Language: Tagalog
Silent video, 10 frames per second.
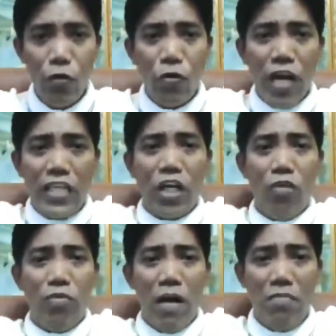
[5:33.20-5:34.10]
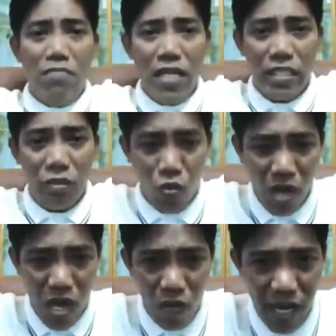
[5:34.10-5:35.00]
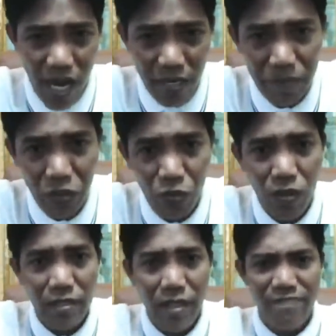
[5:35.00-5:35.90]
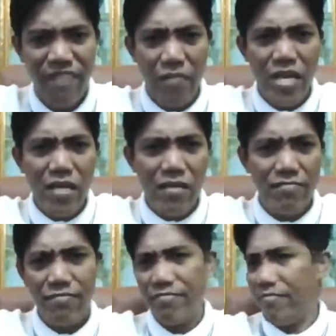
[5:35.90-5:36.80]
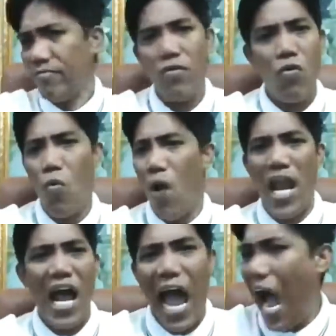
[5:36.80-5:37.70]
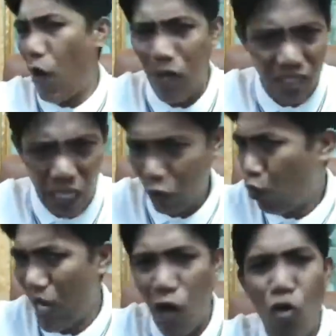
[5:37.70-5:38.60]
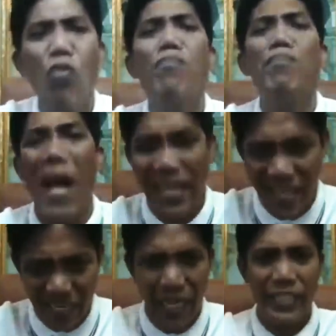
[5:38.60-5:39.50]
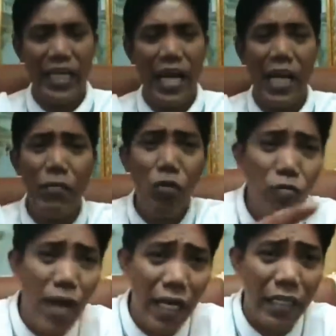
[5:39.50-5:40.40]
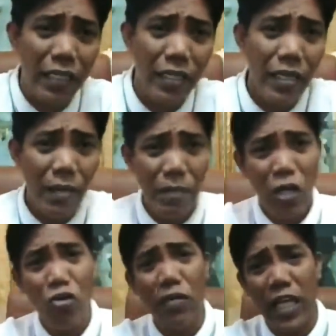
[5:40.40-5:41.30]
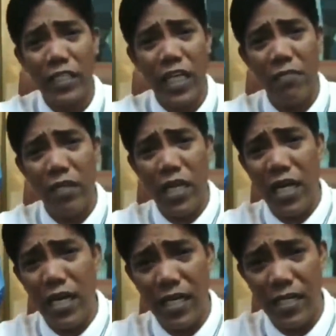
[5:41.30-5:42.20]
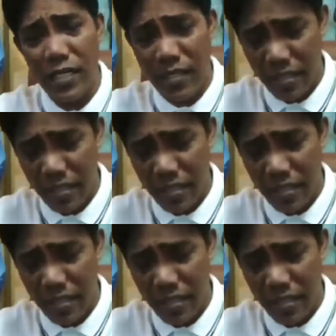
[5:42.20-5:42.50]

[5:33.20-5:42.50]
yung grasya ho bumababa sa durungawan ng aking pintuan. Dami! Walang awat at walang humpay na grasya. Alam niyo kung bakit? Paano mo masasabi na